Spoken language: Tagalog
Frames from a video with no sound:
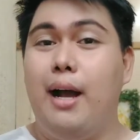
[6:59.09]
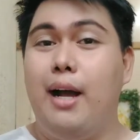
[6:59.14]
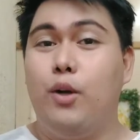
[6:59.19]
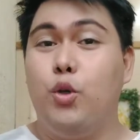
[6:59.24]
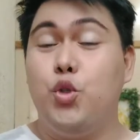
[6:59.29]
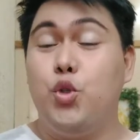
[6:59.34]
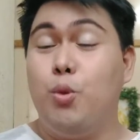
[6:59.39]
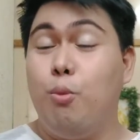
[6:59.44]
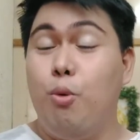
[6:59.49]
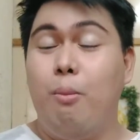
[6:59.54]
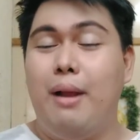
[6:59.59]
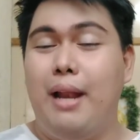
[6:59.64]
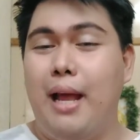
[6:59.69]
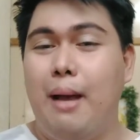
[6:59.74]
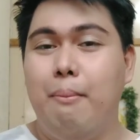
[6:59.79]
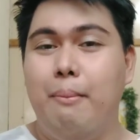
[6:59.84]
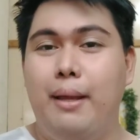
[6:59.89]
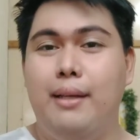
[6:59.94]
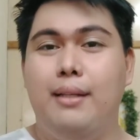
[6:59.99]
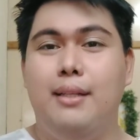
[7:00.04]
ang gusto mong
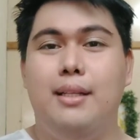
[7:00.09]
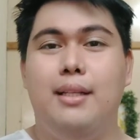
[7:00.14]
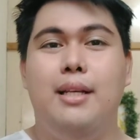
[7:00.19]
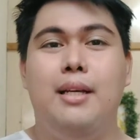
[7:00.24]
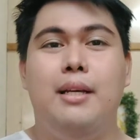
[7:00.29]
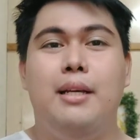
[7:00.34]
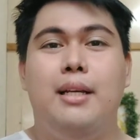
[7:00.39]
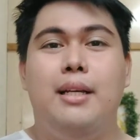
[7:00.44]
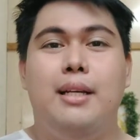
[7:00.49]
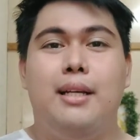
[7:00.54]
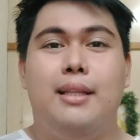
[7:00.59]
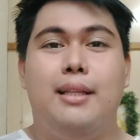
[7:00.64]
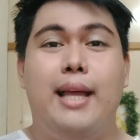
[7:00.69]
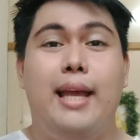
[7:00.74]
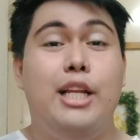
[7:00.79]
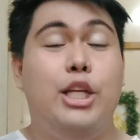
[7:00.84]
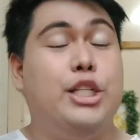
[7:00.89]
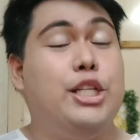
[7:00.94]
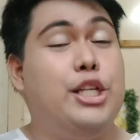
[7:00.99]
malaman. Dahil